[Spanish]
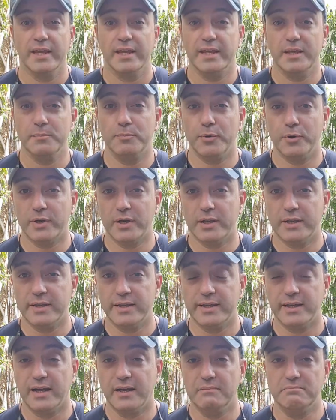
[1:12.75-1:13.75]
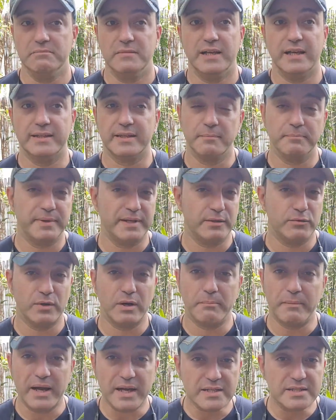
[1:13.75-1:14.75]
y por el día la
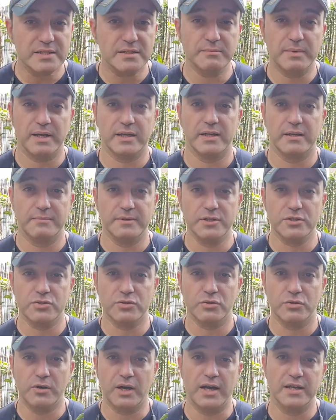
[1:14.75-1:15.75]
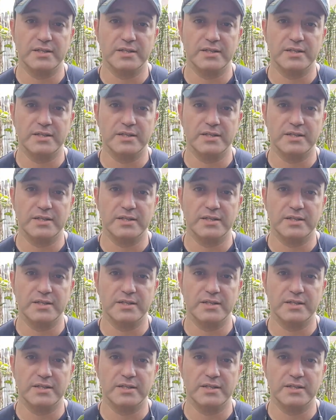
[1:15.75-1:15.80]
temperatura máxima que he visto